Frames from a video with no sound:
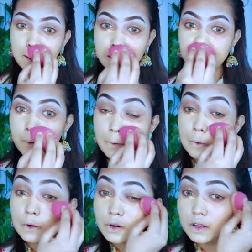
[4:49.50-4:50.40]
এইভাবেই
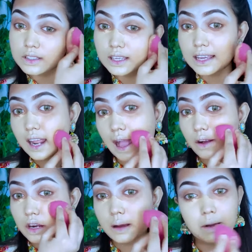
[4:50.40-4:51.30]
পুরো স্কিনে
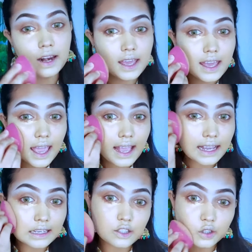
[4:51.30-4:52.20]
এখন আমার
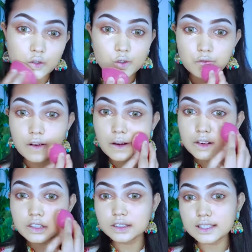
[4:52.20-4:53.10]
এইখানে যতটুকু
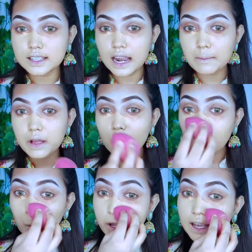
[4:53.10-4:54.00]
ফাউন্ডেশন দিছিলাম
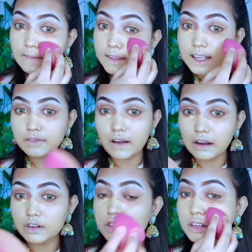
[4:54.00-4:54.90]
ওইখান থেকে
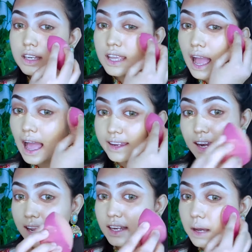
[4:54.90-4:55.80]
ফাউন্ডেশন নিয়ে
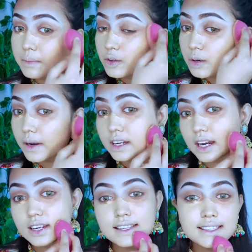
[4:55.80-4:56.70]
আইন না বিউটি
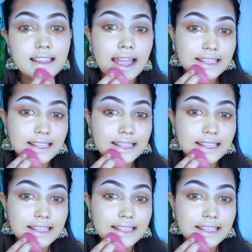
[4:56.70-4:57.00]
ব্লেন্ডার নিজ